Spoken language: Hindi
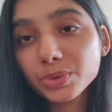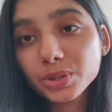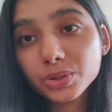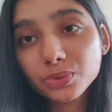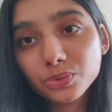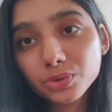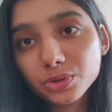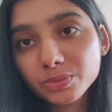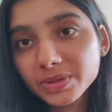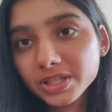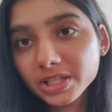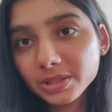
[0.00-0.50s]

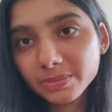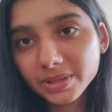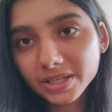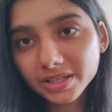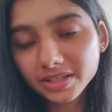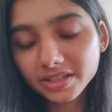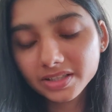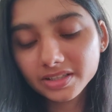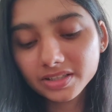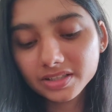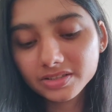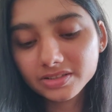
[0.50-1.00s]
बिल्कुल भी नहीं
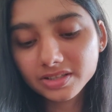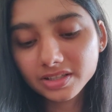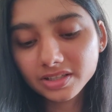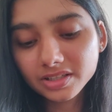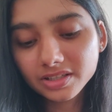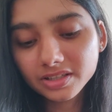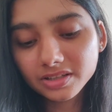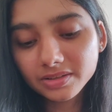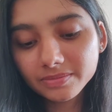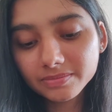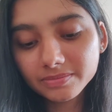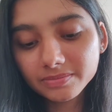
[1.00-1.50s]
बैठने दिया
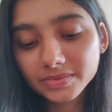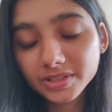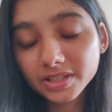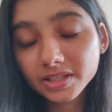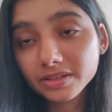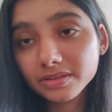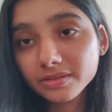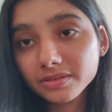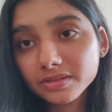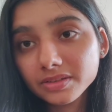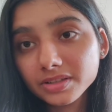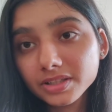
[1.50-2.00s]
जाएगा दे
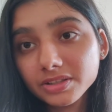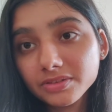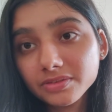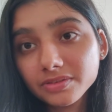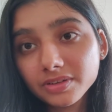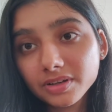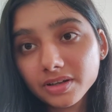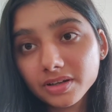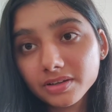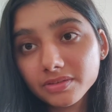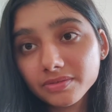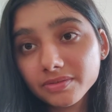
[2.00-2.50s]
आर दे
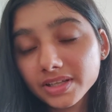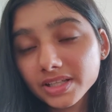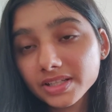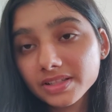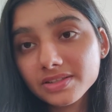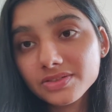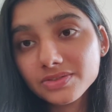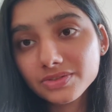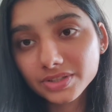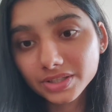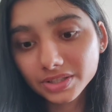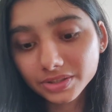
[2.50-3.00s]
आर वेरी
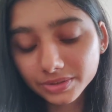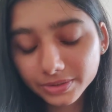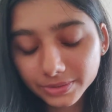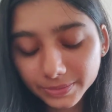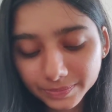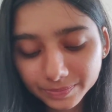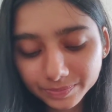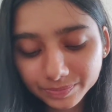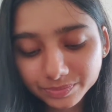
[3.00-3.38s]
स्ट्रिक्ट